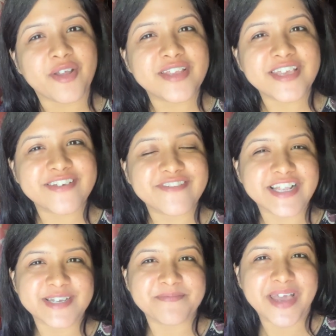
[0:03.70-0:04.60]
মর্নিং
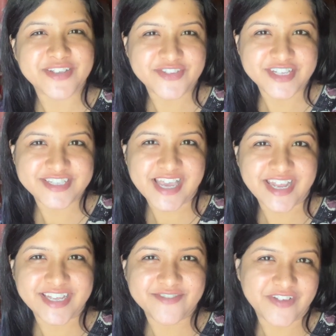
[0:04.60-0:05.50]
ওয়েলকাম ব্যাক টু দ্য
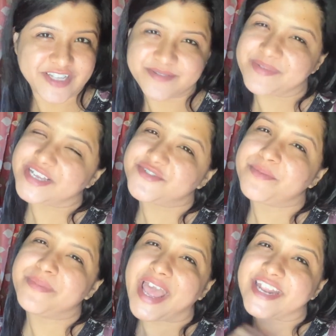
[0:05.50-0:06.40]
চ্যানেল ওয়েলকাম ব্যাক টু
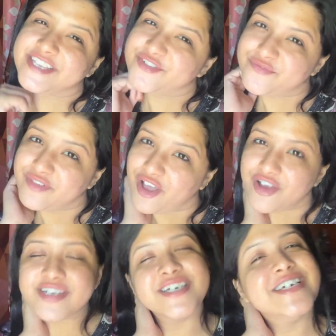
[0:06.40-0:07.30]
আ ব্র্যান্ড নিউ
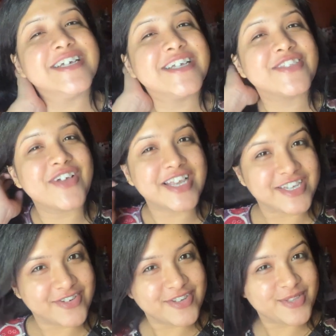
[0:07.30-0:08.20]
ব্লগ তো
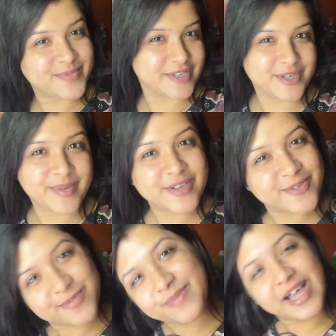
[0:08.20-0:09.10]
আশা করি তোমরা সবাই
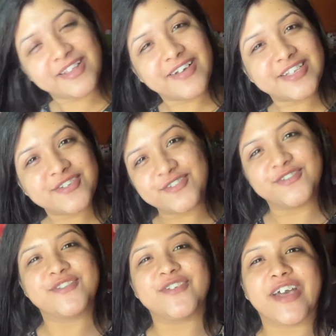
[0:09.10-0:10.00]
খুব ভালো আছো
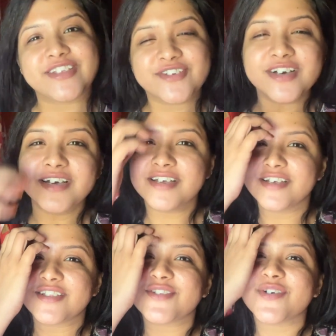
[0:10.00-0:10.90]
সুস্থ আছো
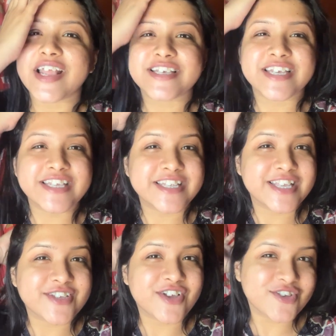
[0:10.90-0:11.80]
তো আজকে
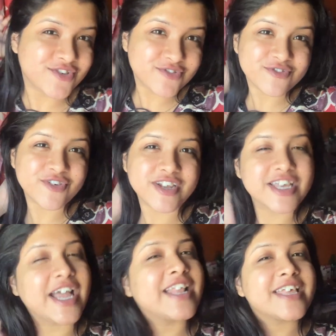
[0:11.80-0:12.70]
দিনটা চলো শুরু করি
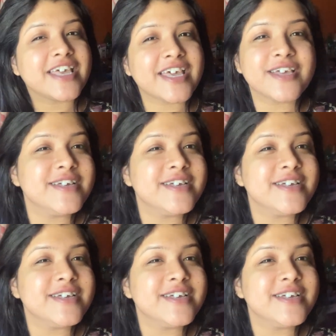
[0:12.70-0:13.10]
কালকে